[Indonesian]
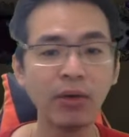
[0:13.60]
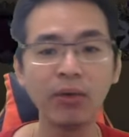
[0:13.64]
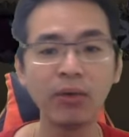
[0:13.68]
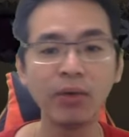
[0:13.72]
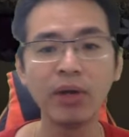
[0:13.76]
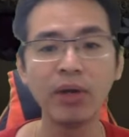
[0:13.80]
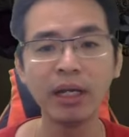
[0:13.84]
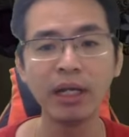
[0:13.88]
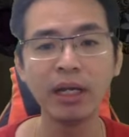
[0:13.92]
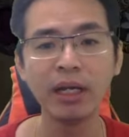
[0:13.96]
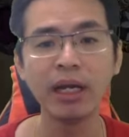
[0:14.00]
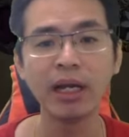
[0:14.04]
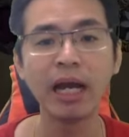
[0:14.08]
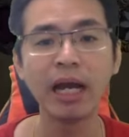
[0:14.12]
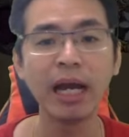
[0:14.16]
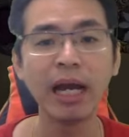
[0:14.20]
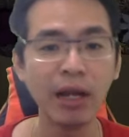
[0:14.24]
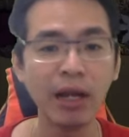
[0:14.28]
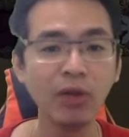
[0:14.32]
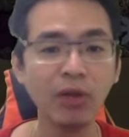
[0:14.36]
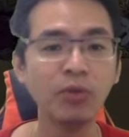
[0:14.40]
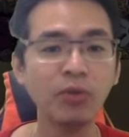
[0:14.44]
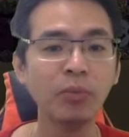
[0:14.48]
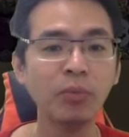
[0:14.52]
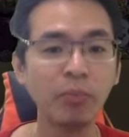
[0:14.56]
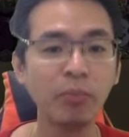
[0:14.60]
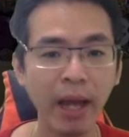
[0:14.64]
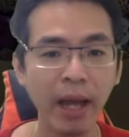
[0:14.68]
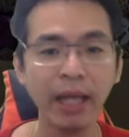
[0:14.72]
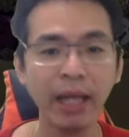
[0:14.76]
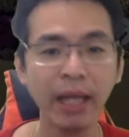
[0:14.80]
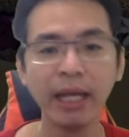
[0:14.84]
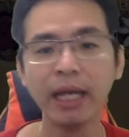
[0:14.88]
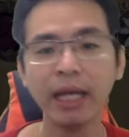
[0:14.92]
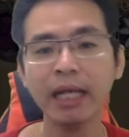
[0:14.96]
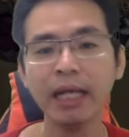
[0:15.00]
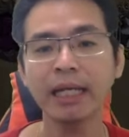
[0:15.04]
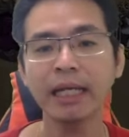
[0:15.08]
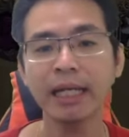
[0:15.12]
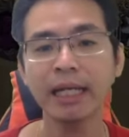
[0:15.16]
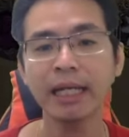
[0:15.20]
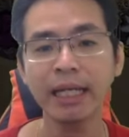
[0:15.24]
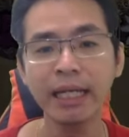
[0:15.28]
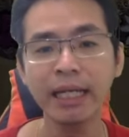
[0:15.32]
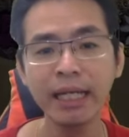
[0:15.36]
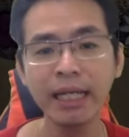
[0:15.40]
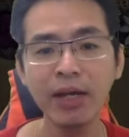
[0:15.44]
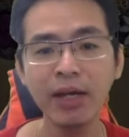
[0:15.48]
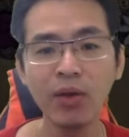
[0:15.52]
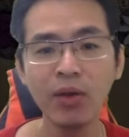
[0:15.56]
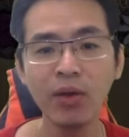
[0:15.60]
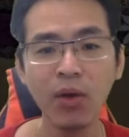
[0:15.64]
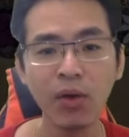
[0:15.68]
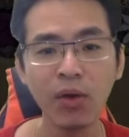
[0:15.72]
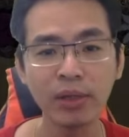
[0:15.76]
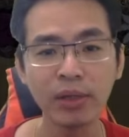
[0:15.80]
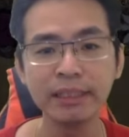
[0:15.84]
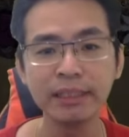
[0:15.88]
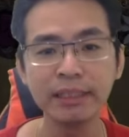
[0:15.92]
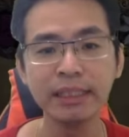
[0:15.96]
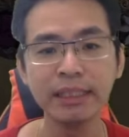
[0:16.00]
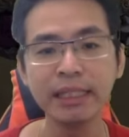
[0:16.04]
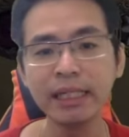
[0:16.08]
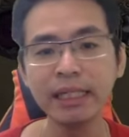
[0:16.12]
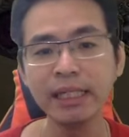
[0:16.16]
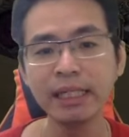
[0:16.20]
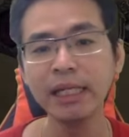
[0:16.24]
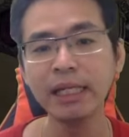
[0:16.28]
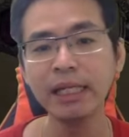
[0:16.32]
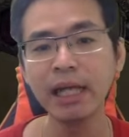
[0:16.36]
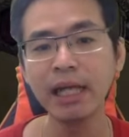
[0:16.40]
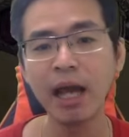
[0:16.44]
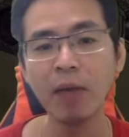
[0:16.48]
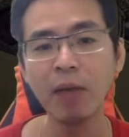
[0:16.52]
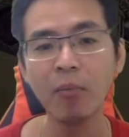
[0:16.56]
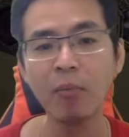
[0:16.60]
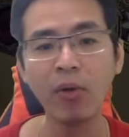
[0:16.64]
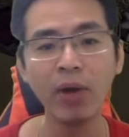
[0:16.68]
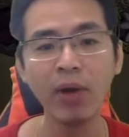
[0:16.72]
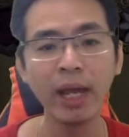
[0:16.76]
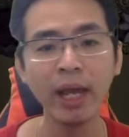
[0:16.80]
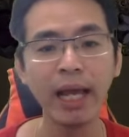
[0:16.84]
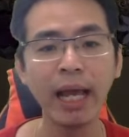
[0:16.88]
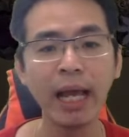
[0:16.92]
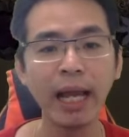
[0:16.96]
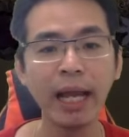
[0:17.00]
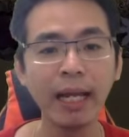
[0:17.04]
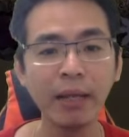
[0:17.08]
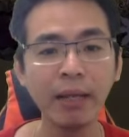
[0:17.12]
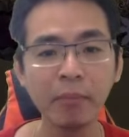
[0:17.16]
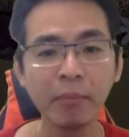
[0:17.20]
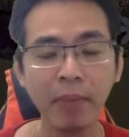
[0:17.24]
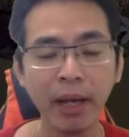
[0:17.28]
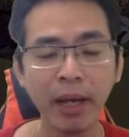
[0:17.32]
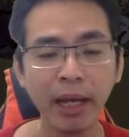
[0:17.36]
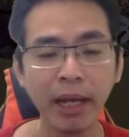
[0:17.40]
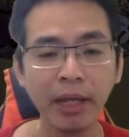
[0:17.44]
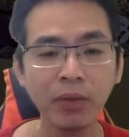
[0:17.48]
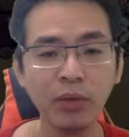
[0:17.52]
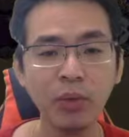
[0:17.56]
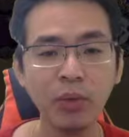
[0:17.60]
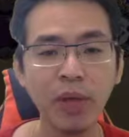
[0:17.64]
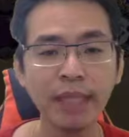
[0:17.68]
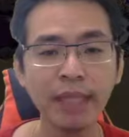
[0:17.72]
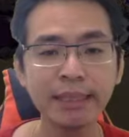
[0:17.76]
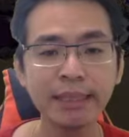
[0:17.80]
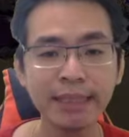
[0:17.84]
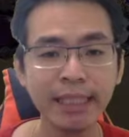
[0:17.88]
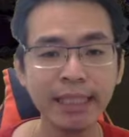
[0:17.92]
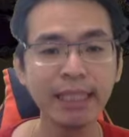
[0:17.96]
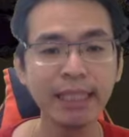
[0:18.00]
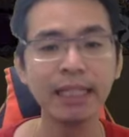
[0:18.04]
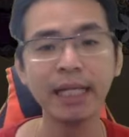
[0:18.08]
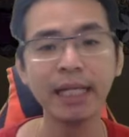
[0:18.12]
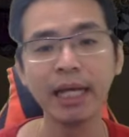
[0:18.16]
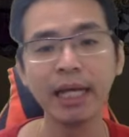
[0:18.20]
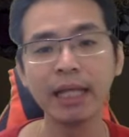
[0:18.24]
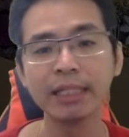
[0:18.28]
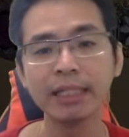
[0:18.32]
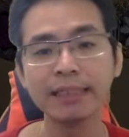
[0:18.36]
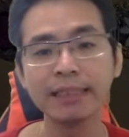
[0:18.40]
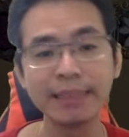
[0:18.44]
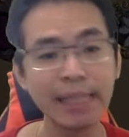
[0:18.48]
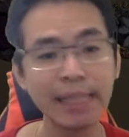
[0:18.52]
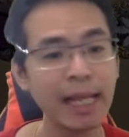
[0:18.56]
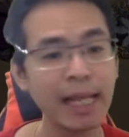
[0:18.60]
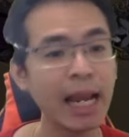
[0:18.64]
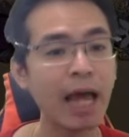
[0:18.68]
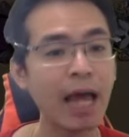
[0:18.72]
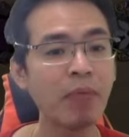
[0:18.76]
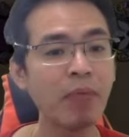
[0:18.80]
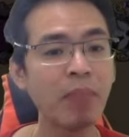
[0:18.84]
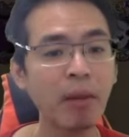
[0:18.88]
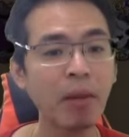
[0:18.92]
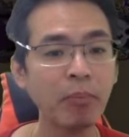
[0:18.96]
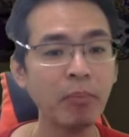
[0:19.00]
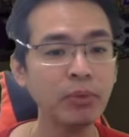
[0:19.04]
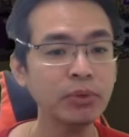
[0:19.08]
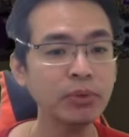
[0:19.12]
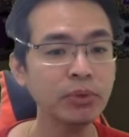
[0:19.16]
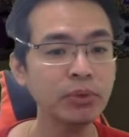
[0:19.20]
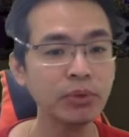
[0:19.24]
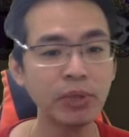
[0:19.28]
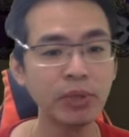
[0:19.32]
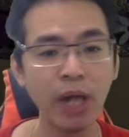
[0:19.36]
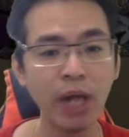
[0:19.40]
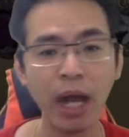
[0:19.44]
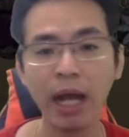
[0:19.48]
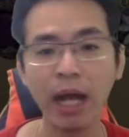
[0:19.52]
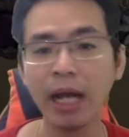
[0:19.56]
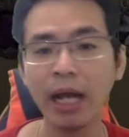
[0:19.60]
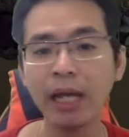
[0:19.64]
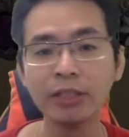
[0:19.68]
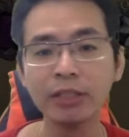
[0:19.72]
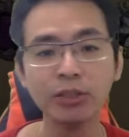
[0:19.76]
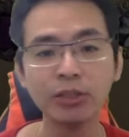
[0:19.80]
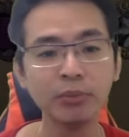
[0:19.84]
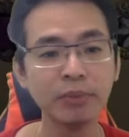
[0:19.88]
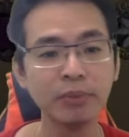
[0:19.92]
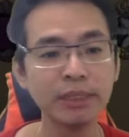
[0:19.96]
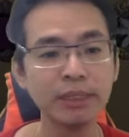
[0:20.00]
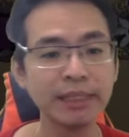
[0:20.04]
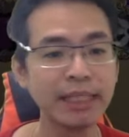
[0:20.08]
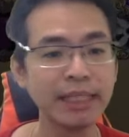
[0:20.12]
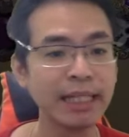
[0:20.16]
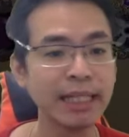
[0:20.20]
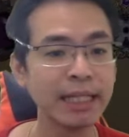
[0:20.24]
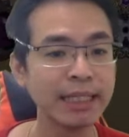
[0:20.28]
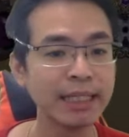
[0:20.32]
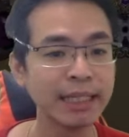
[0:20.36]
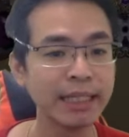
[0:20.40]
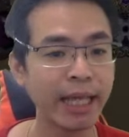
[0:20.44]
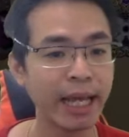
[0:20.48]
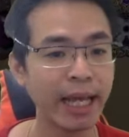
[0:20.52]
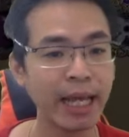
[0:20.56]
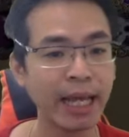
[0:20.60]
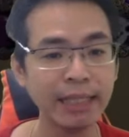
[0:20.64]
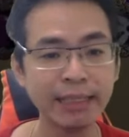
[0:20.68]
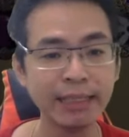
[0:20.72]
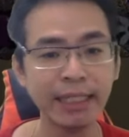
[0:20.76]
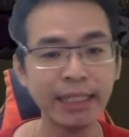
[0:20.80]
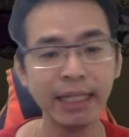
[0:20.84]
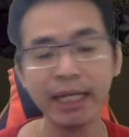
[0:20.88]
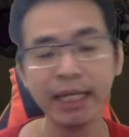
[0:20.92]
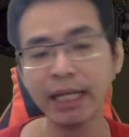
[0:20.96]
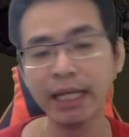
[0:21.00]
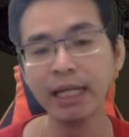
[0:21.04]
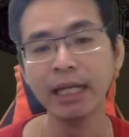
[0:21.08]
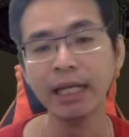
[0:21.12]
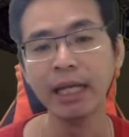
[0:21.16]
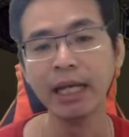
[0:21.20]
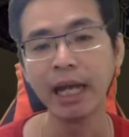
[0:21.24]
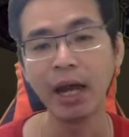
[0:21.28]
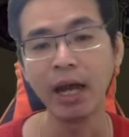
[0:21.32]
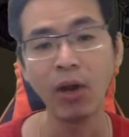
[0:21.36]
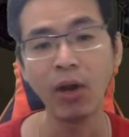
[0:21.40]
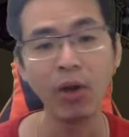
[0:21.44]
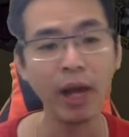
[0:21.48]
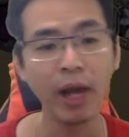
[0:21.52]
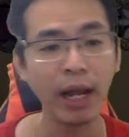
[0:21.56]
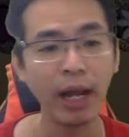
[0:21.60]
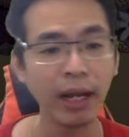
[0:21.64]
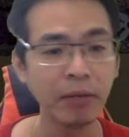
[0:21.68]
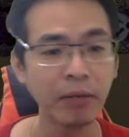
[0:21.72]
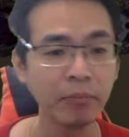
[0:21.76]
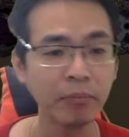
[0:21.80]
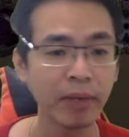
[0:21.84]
orang yang kadang lupa ya Ini Gloxy ini nggak boleh kalian pakai dua skill ya Skill apapun juga, nggak cuma skill attack aja ya Kalau kalian